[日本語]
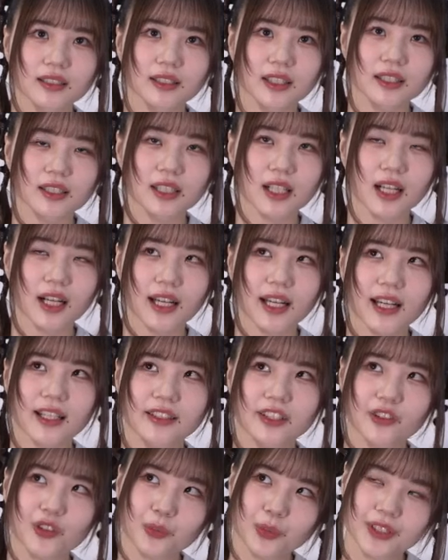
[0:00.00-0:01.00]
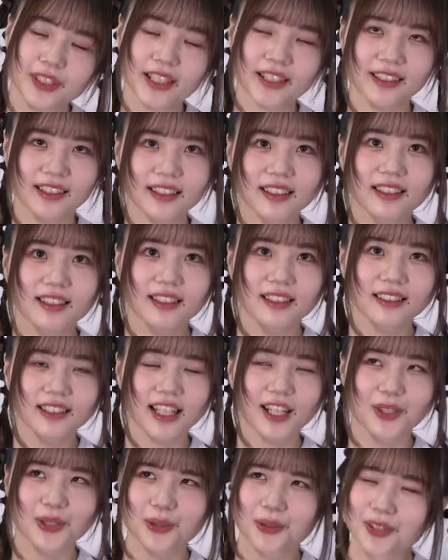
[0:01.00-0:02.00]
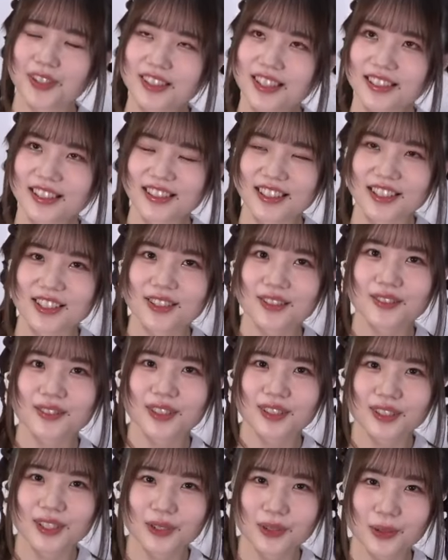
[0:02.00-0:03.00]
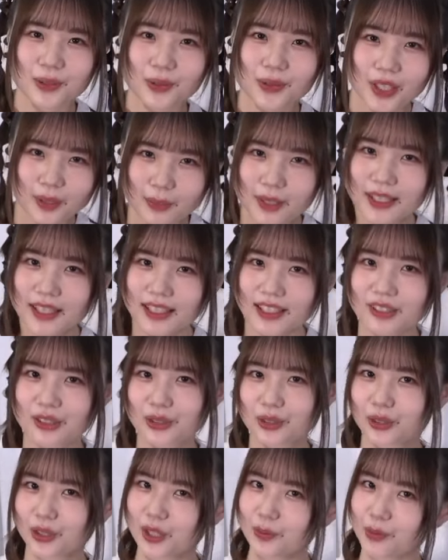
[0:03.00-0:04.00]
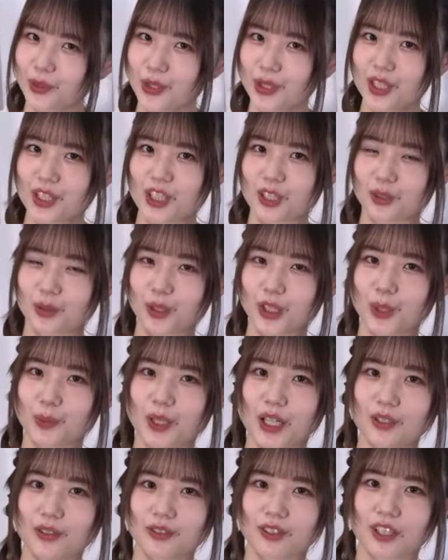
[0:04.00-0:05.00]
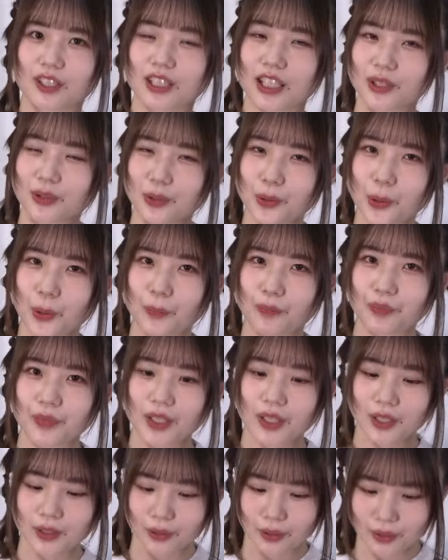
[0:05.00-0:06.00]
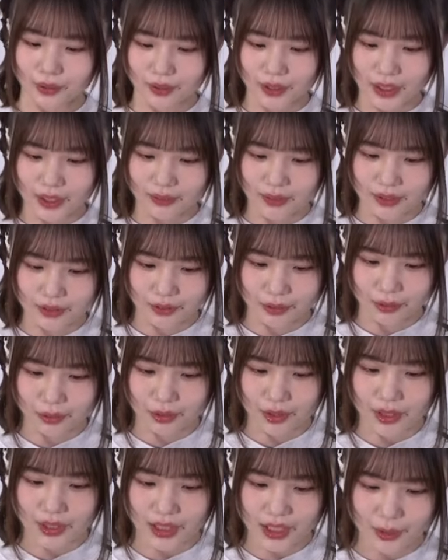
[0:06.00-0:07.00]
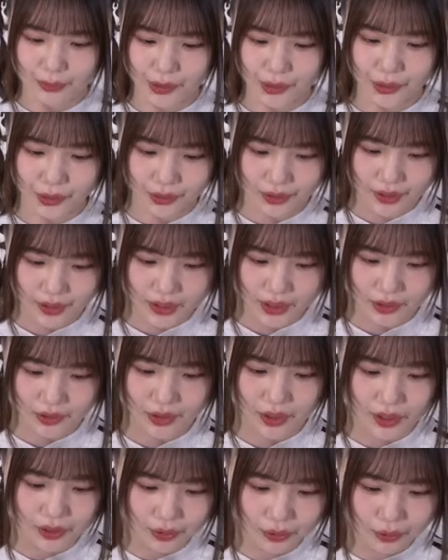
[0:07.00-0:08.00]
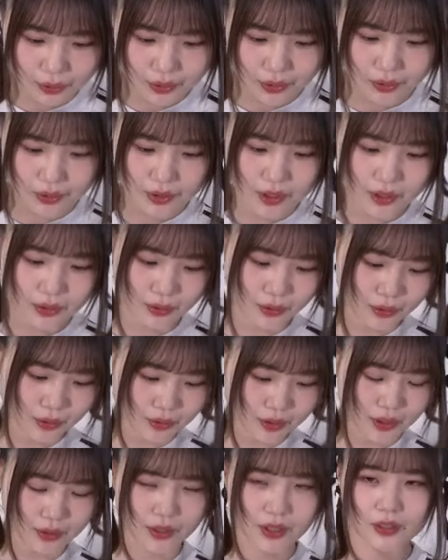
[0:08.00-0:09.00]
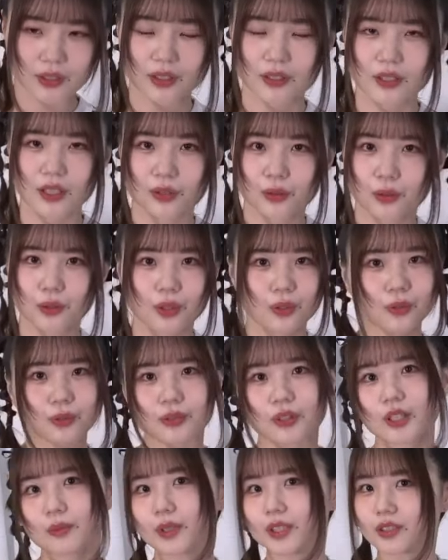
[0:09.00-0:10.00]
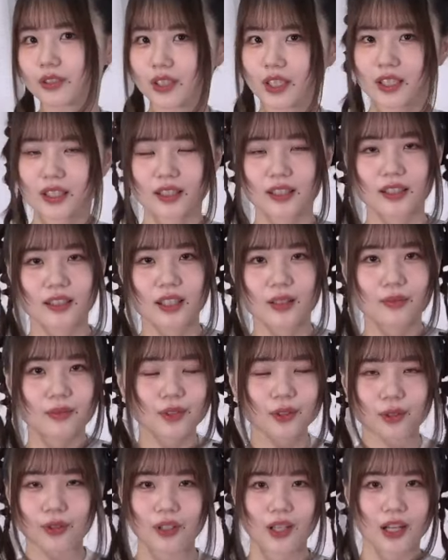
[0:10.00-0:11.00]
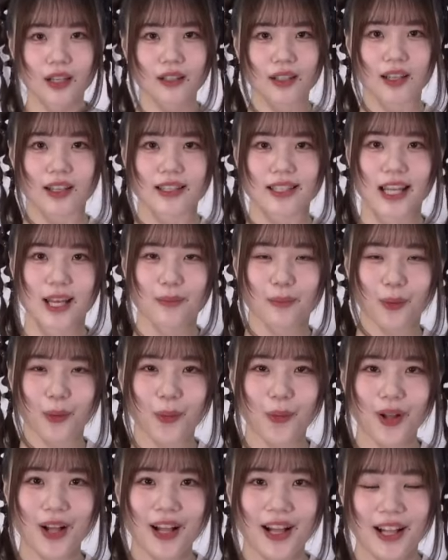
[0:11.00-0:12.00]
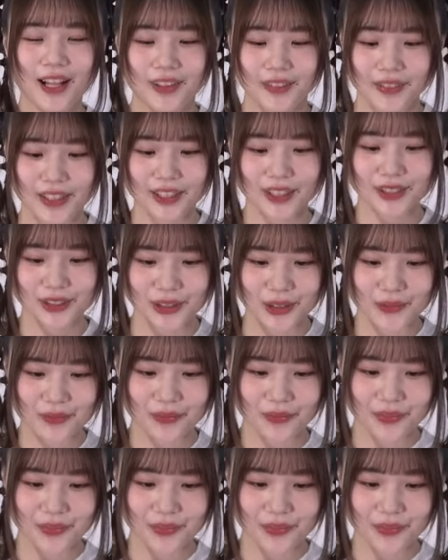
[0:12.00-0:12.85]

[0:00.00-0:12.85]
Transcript: たち輝いてるみたいなタイトルにした気がするんですけど、たまになんかそっちを紐づけてる時もあるんですけど、今回はその「こちらあみこ」って作品の「応答せよ応答せよ」だったんですけど、これは本当に別に何の関連性もなく、